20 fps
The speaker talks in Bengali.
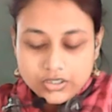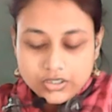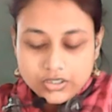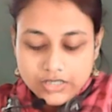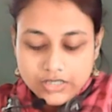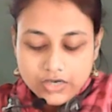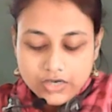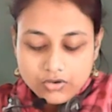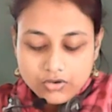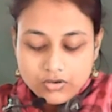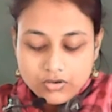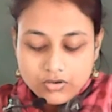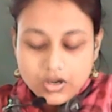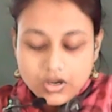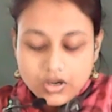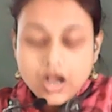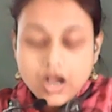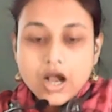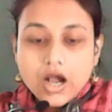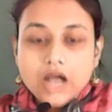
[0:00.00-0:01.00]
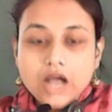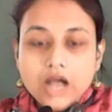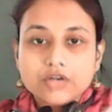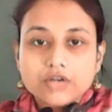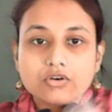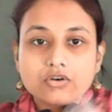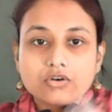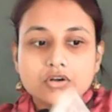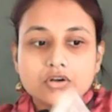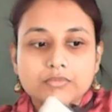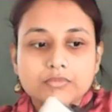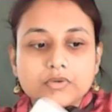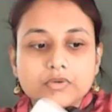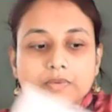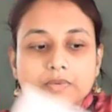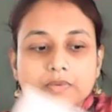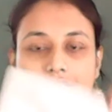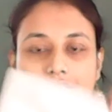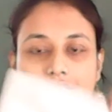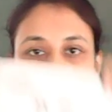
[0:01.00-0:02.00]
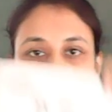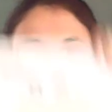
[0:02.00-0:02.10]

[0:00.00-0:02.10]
দেখো আঠেরো নম্বর পাতা